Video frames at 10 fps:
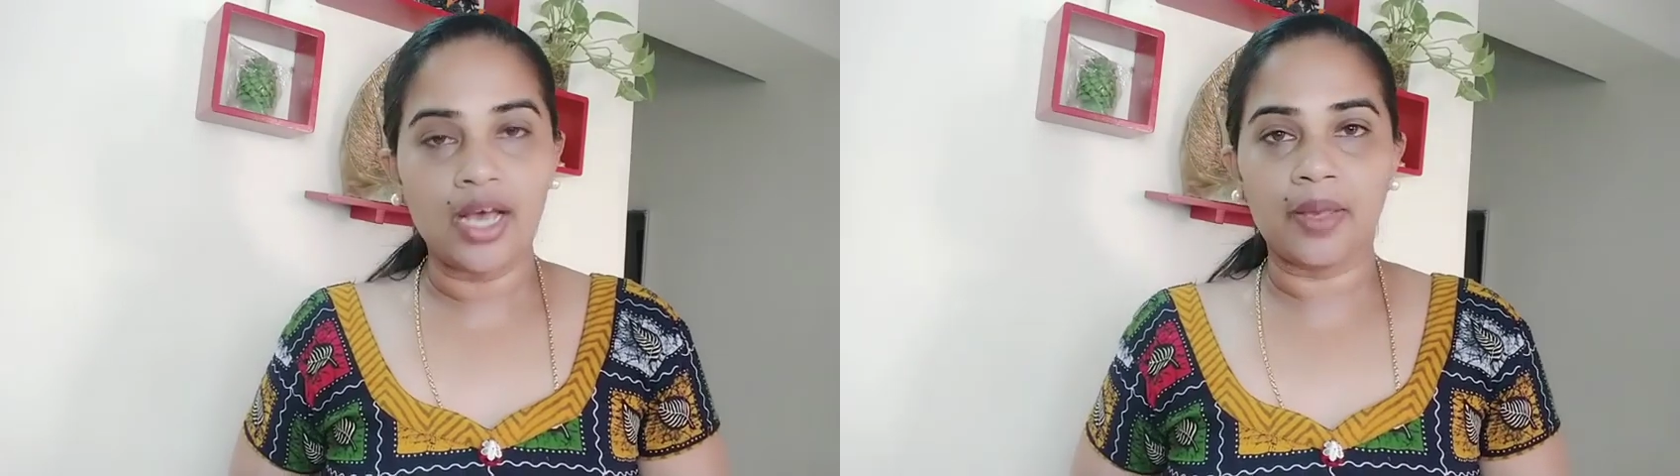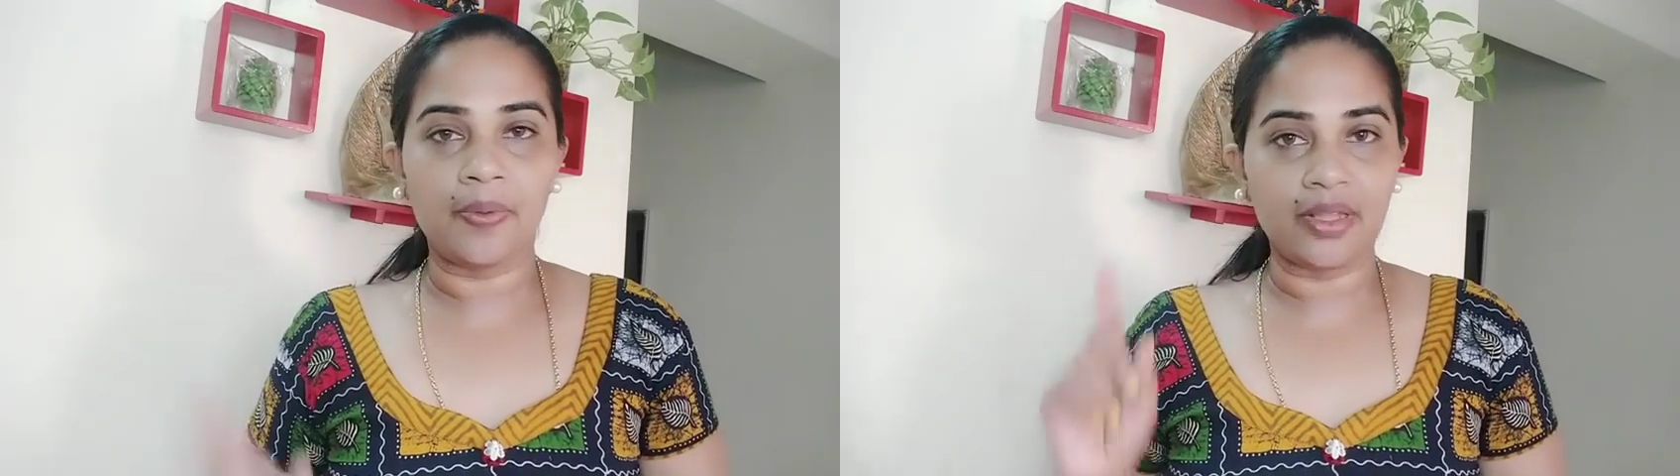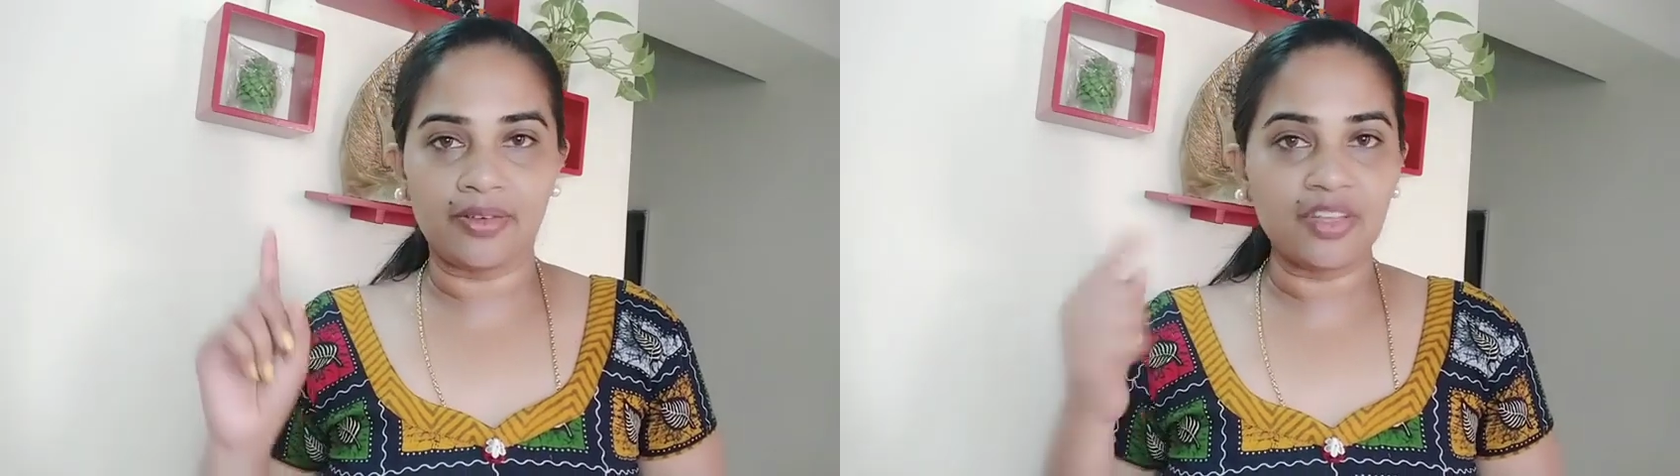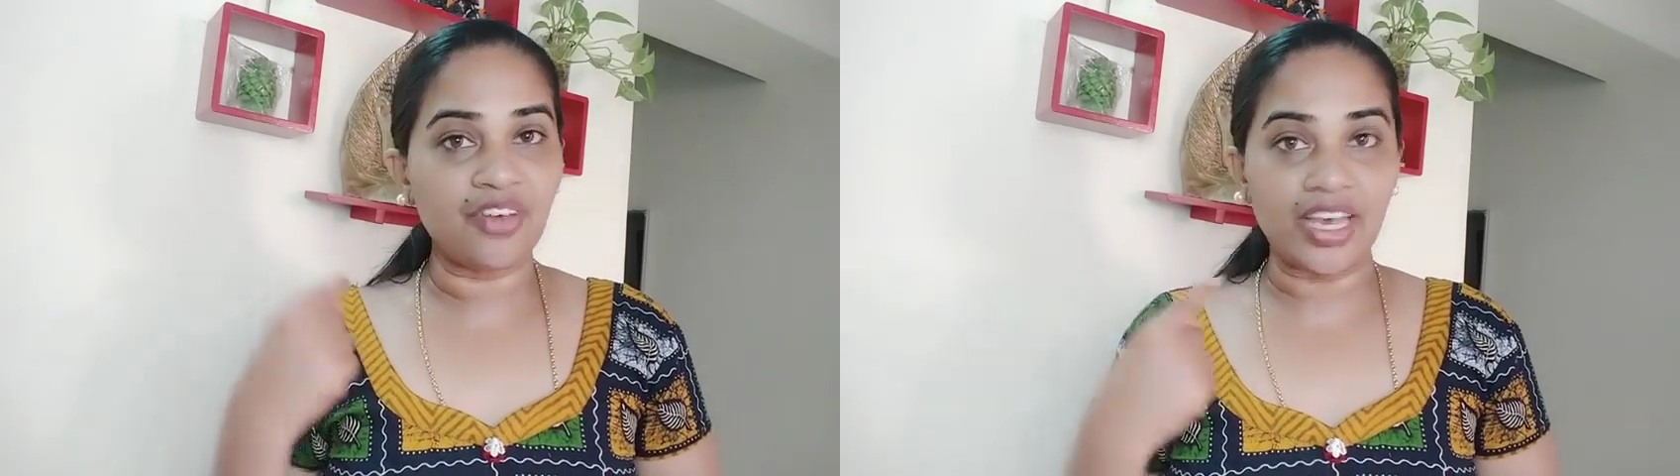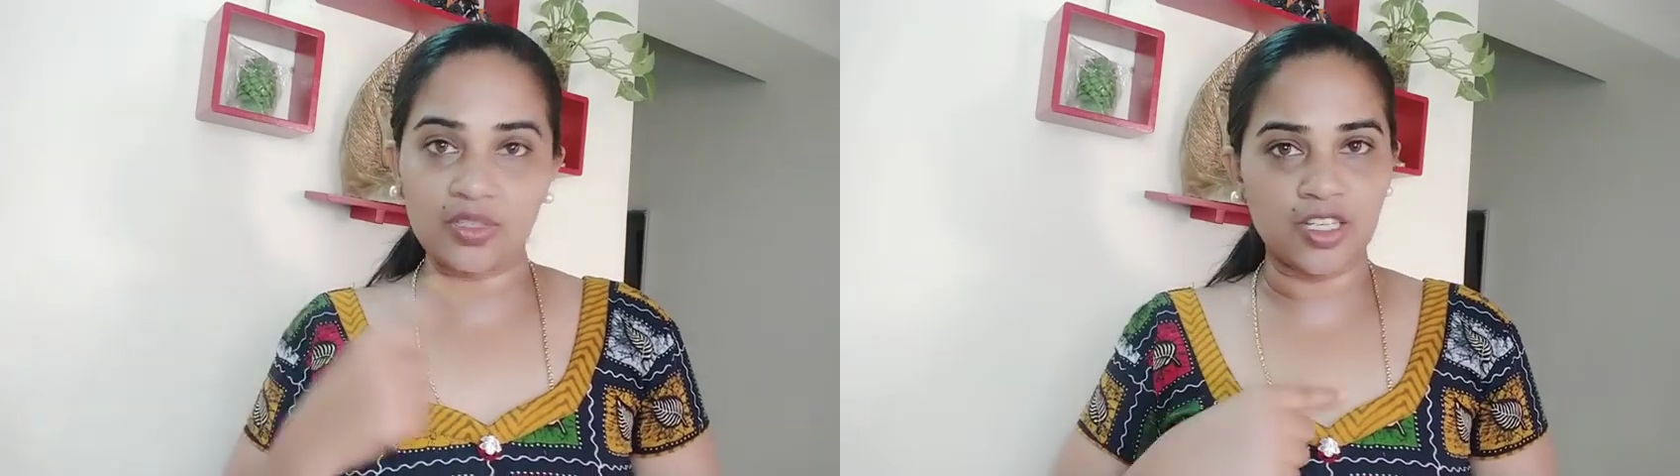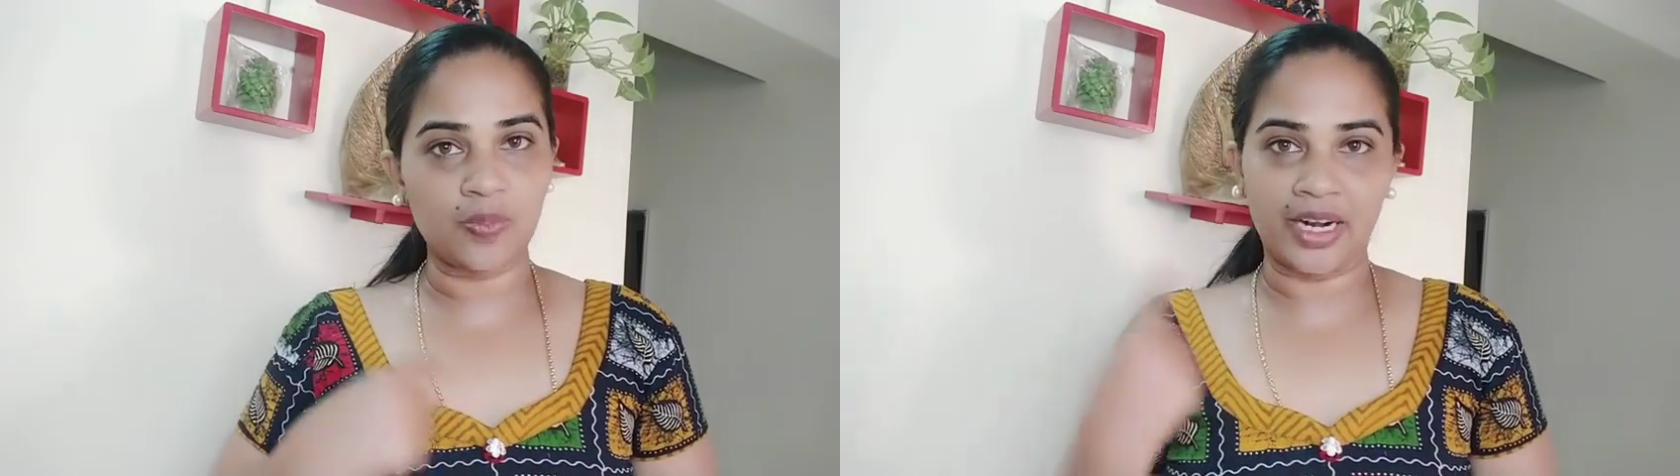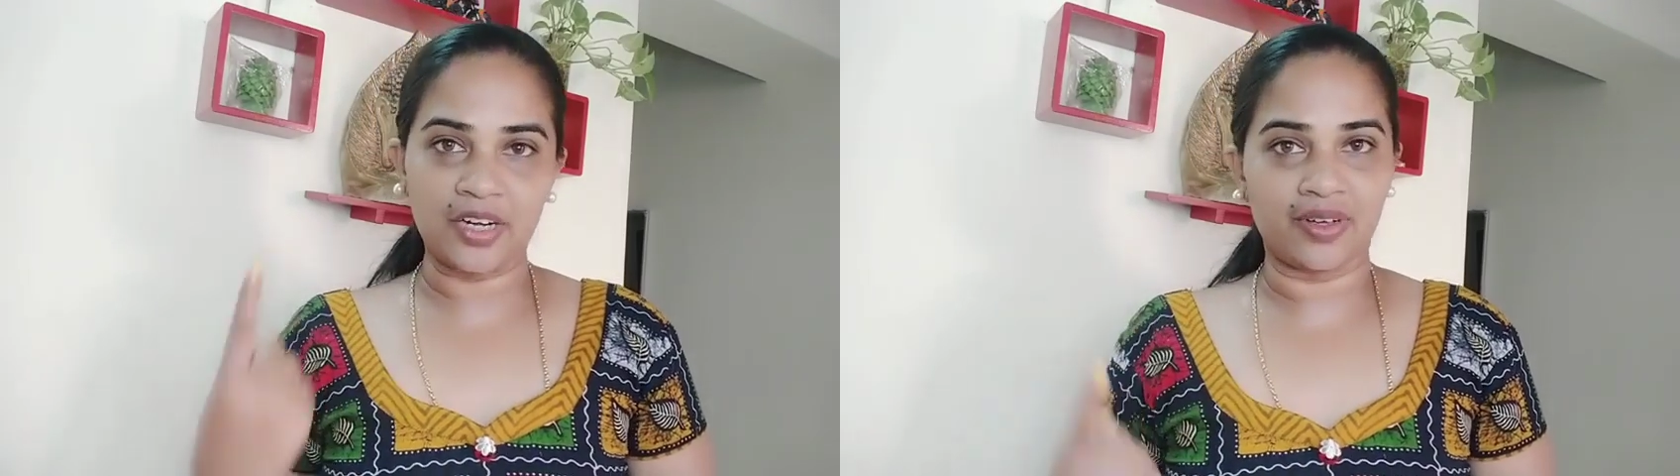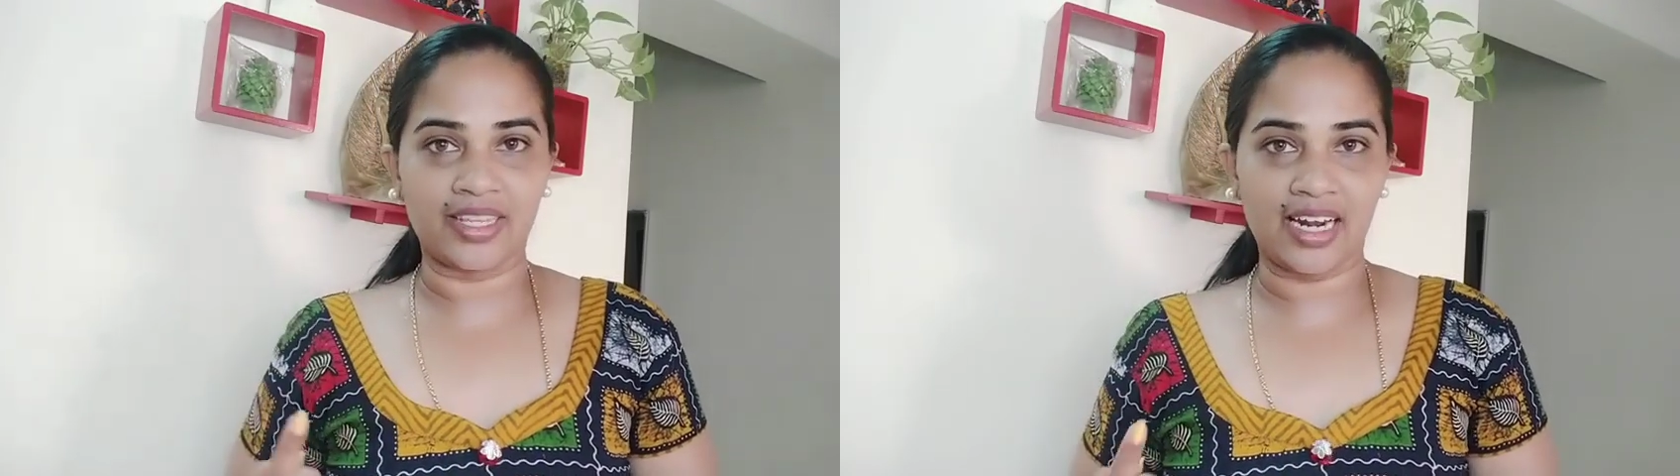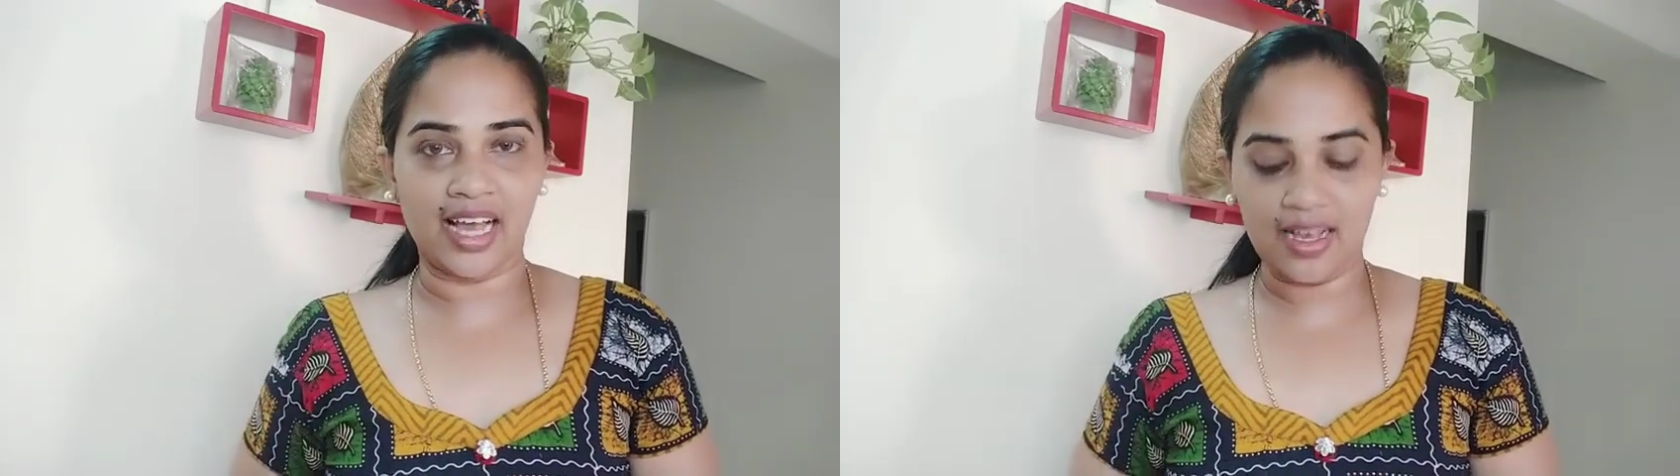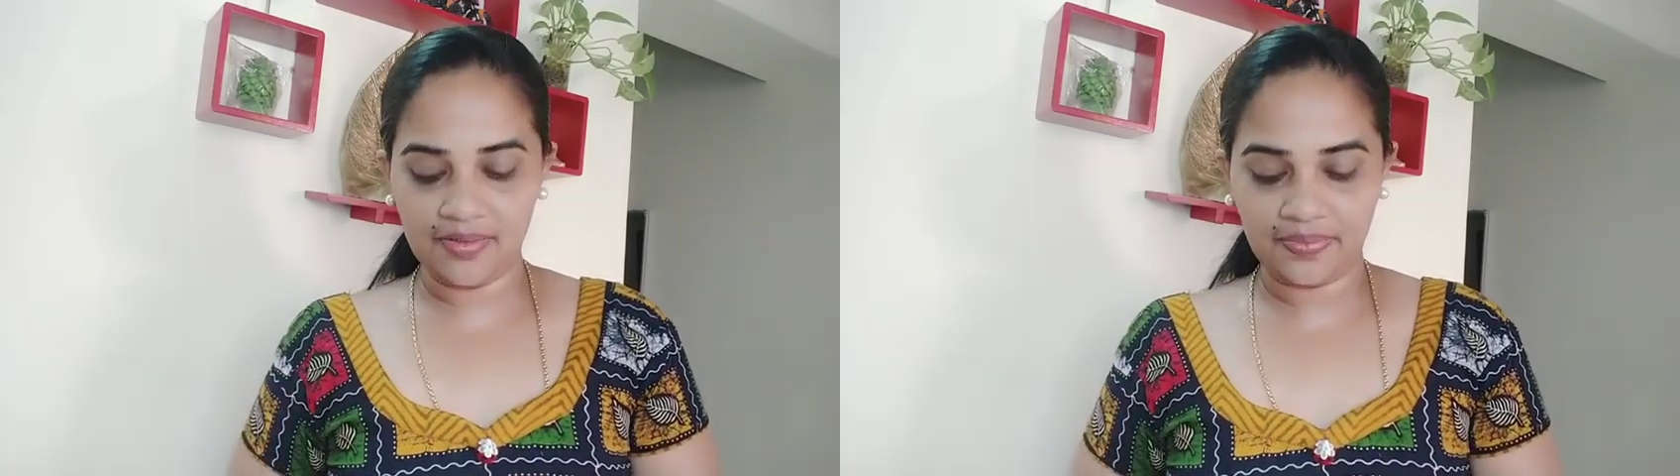இப்போ இதை வந்து ஃபேஸ் வாஷ் பண்ணிட்டு வந்துடலாம்